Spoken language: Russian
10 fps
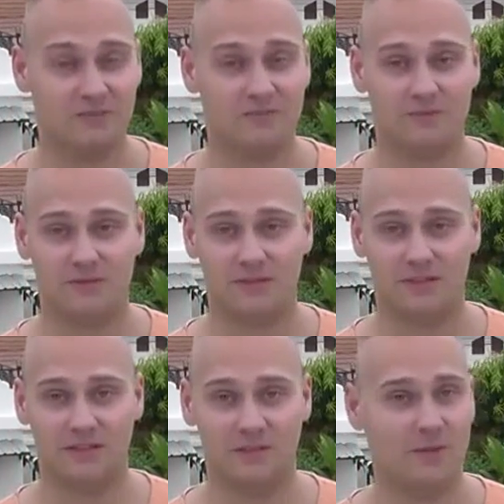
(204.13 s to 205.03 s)

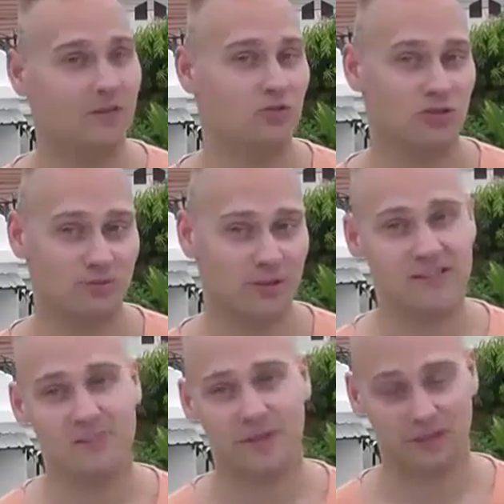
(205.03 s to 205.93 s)
э, и теперь ничего не
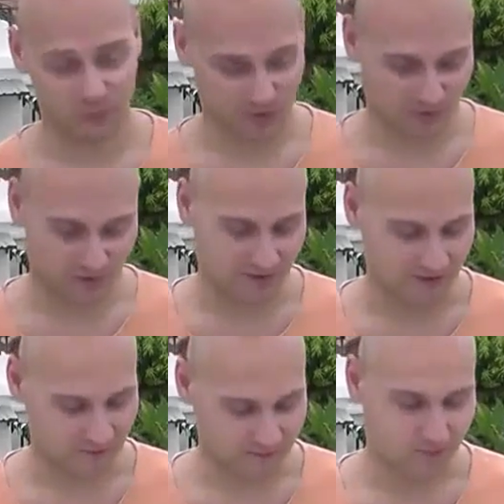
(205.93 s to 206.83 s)
банится, поэтому все
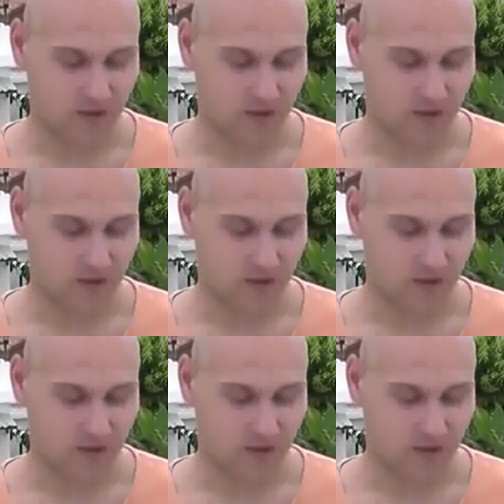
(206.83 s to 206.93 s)
матерятся.